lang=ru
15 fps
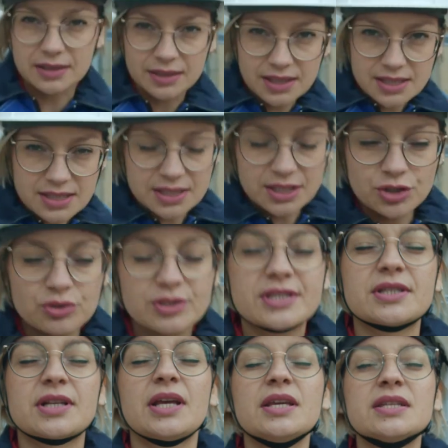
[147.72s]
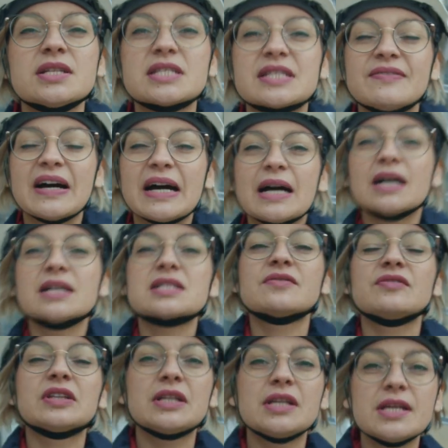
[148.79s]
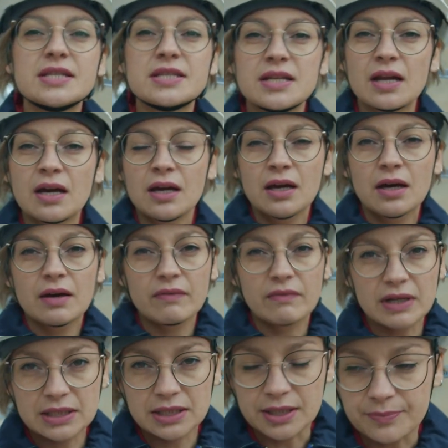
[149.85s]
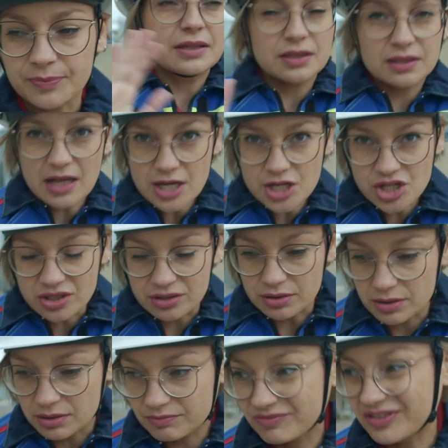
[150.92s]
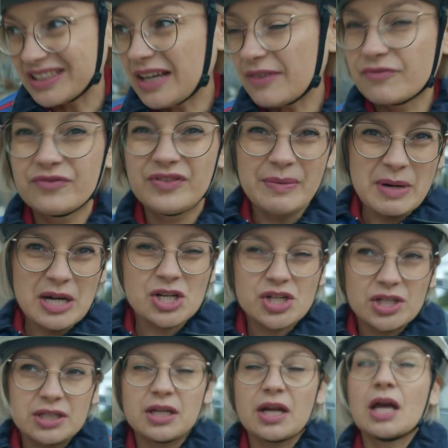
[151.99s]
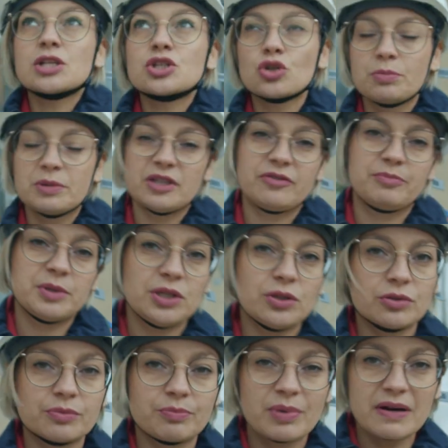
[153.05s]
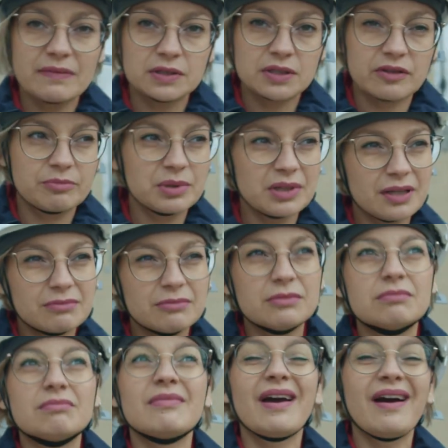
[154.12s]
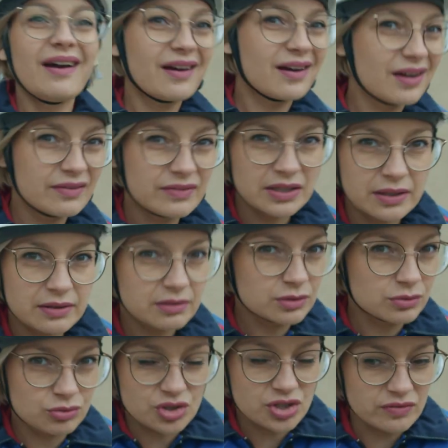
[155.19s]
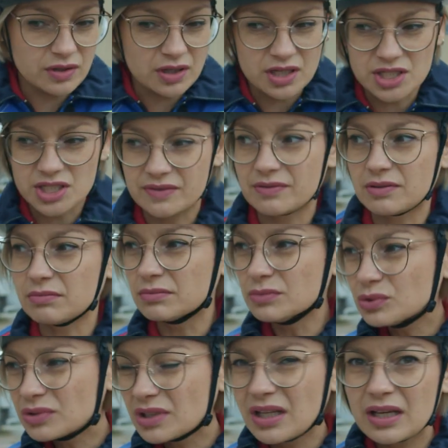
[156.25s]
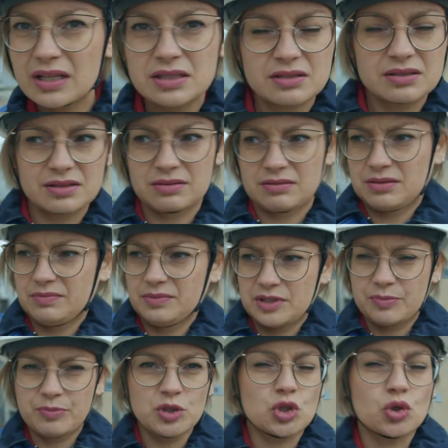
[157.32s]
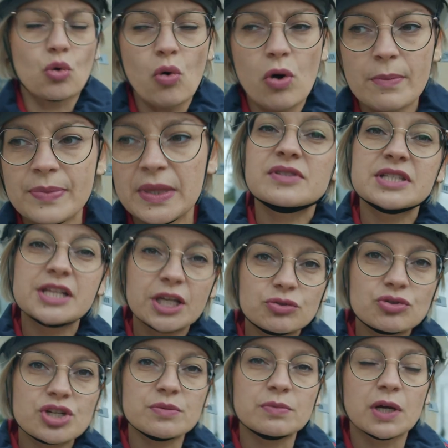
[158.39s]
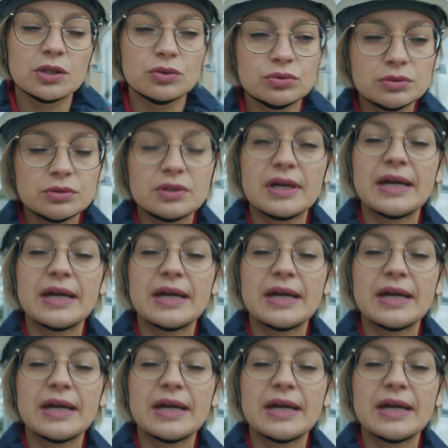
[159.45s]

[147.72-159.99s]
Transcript: ТЭЦ идет строительство осветлителя воды. Раньше э, вода в домах жителей, особенно в период паводков, была, ну, мягко говоря, не лучшего качества. Мутная, с, с песком. В следующем году